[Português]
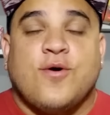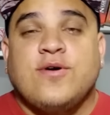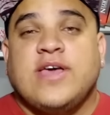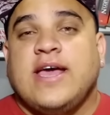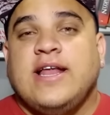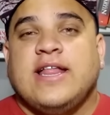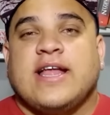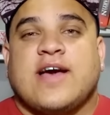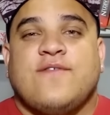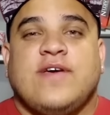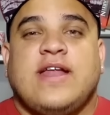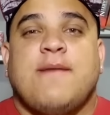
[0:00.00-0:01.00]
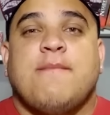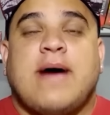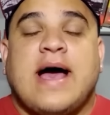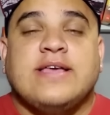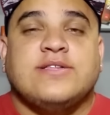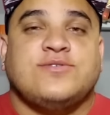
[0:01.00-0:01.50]
Kong a Ilha da Caveira é
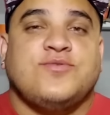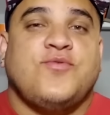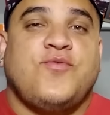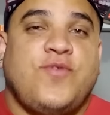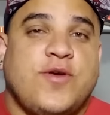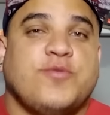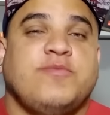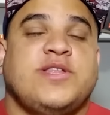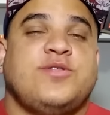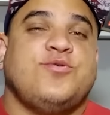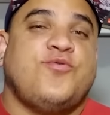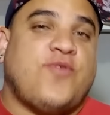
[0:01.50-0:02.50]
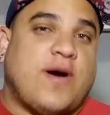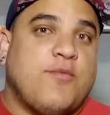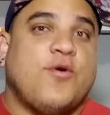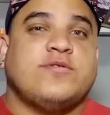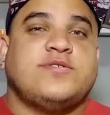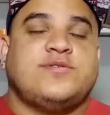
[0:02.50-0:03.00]
mais um filme do
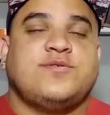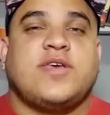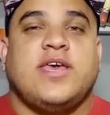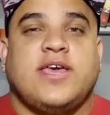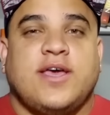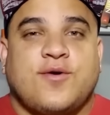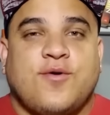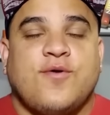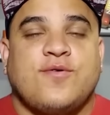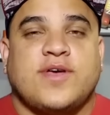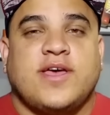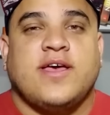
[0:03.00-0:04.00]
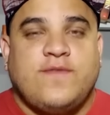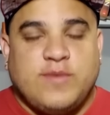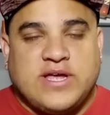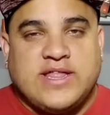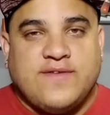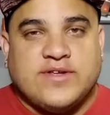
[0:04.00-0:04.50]
famoso King Kong,
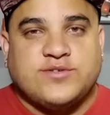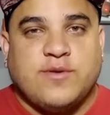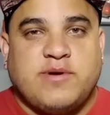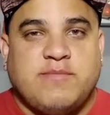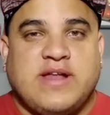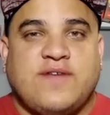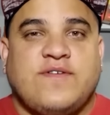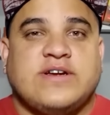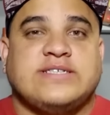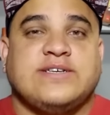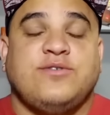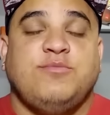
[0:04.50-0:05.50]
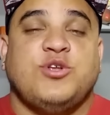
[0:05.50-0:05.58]
filme que teve a sua primeira versão em